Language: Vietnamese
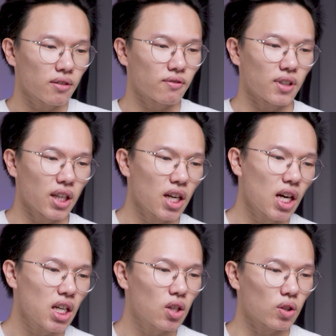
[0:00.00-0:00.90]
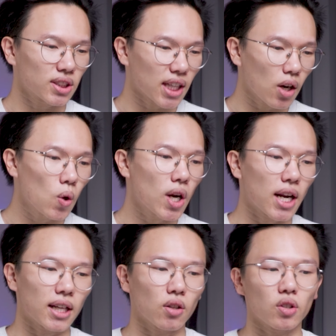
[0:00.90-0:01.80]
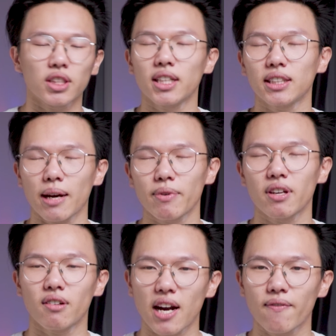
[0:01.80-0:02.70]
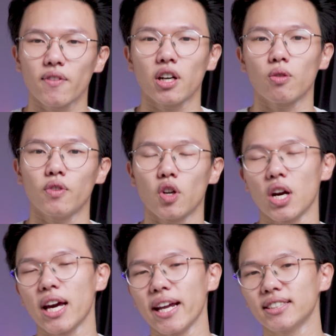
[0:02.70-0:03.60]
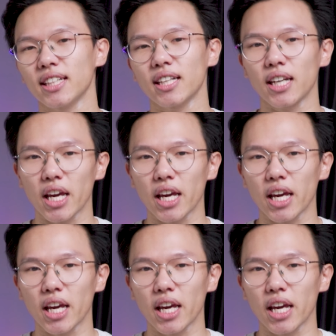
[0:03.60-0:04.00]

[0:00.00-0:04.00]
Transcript: với ờ, có sẵn luôn là đó chính là 8GB RAM và cùng với đó là SSD